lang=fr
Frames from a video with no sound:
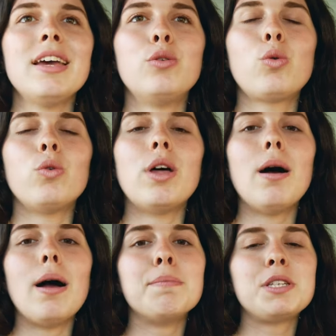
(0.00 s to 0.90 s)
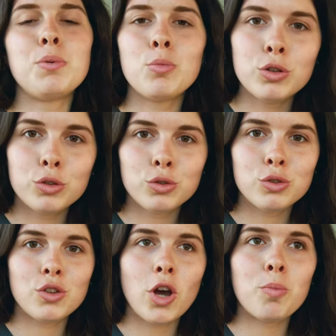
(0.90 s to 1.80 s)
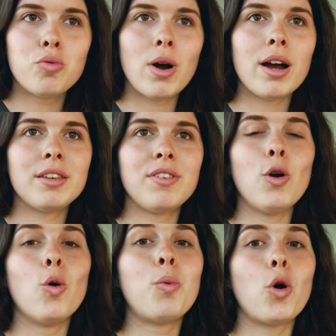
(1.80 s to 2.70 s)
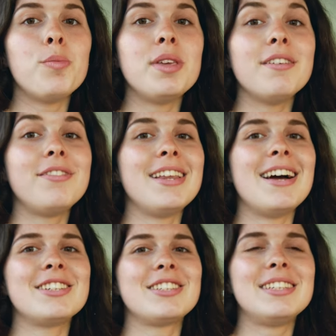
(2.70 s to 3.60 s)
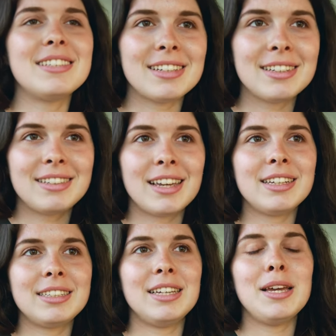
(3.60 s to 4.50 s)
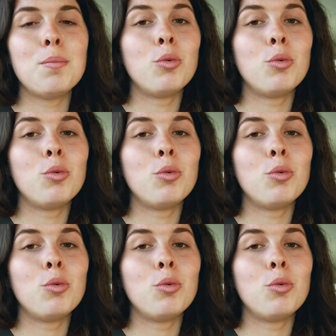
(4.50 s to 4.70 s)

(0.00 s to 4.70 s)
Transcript: et donc on a un petit peu moins de deux heures pour arriver au premier village des 5 terres qui est